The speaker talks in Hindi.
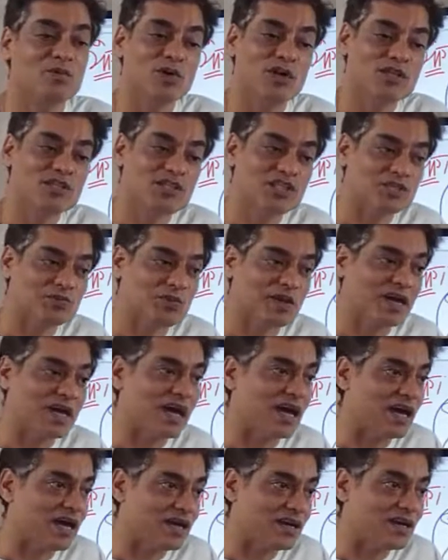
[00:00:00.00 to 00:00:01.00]
बोले जिस
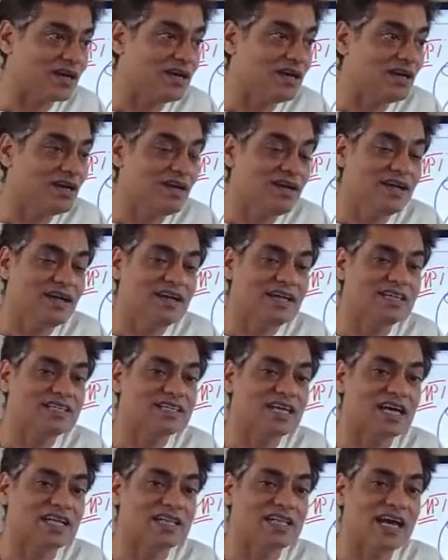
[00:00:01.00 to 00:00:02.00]
प्रकार
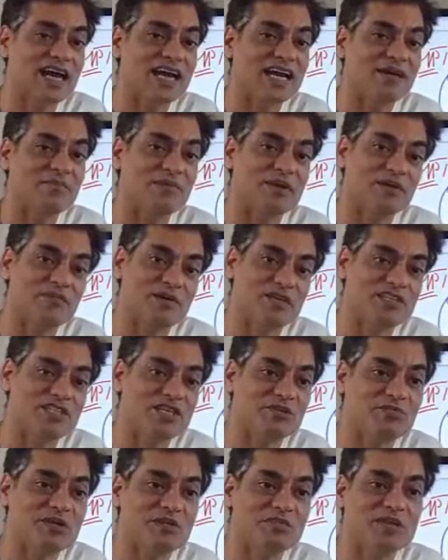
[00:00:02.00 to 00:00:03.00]
इसका ध्यान अपने
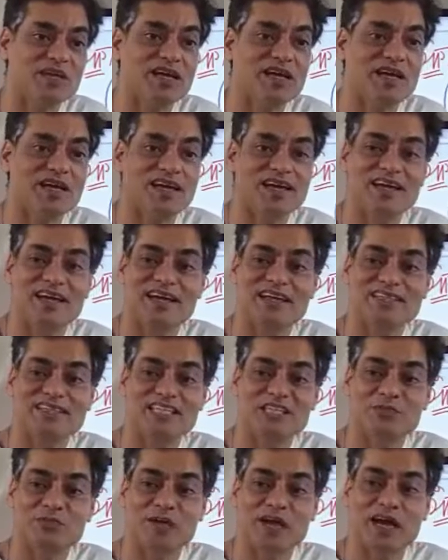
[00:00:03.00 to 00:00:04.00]
बच्चे पर भी है
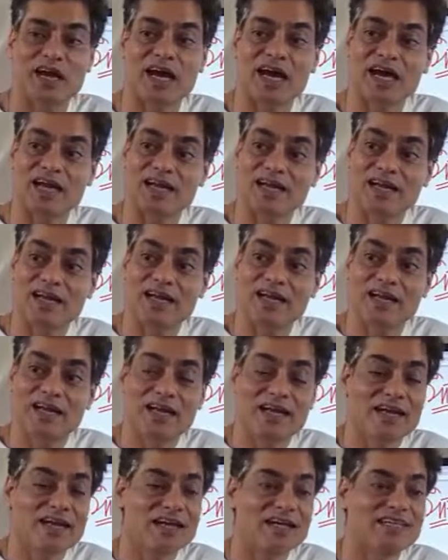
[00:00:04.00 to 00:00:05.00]
जिस प्रकार
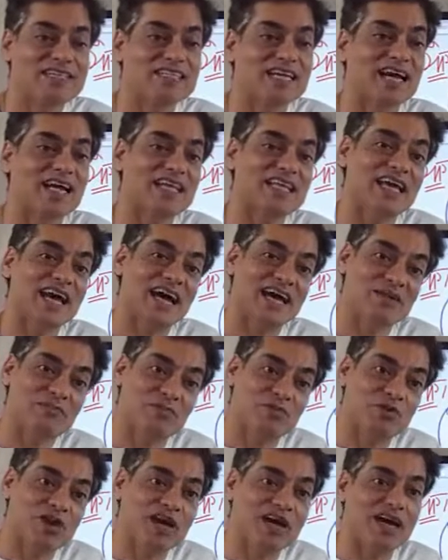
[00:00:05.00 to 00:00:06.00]
इसका
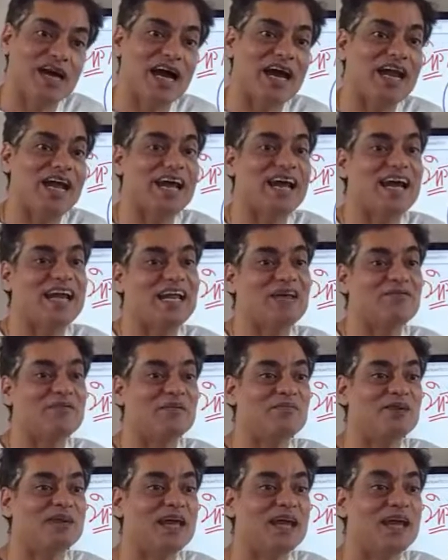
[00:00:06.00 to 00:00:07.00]
ध्यान पूरा गाना गाने
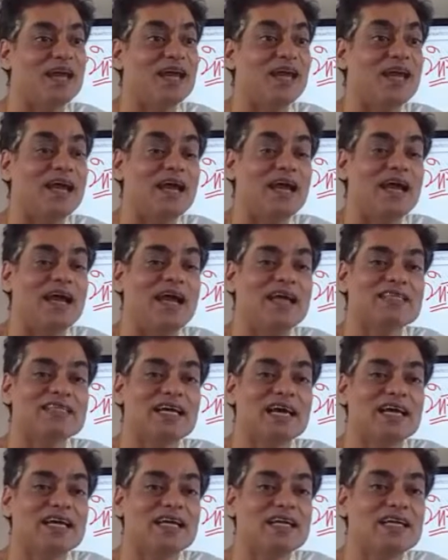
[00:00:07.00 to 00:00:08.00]
में भी है
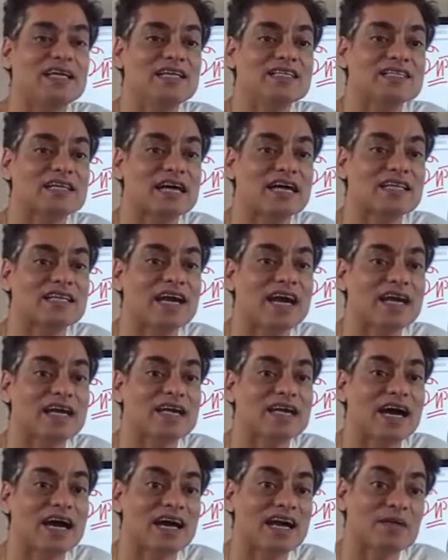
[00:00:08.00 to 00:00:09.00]
ऐसा ही इसका
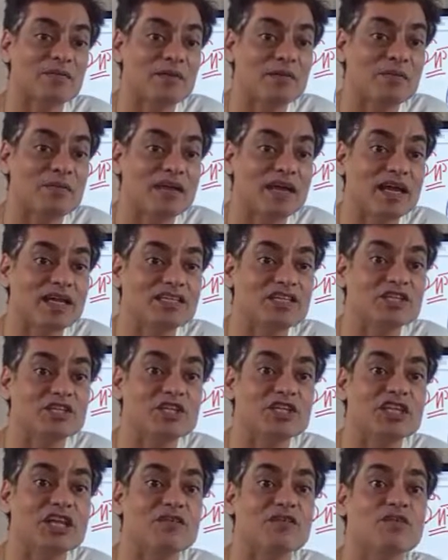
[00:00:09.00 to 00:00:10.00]
ध्यान गागर पे भी है
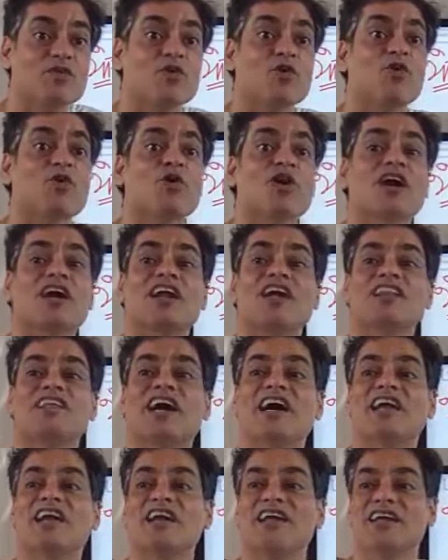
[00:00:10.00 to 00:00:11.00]
जिसकी तरफ लोगों को लग रहा
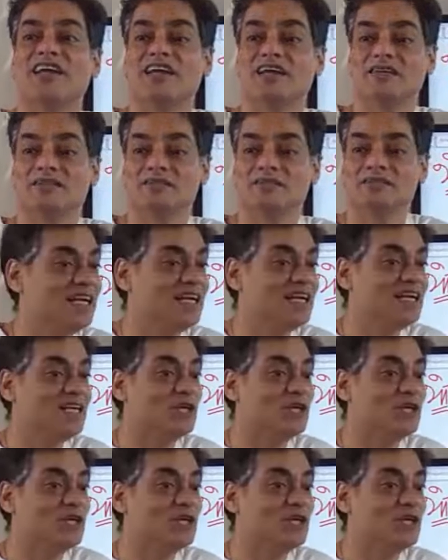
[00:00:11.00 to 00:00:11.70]
ध्यान ही नहीं है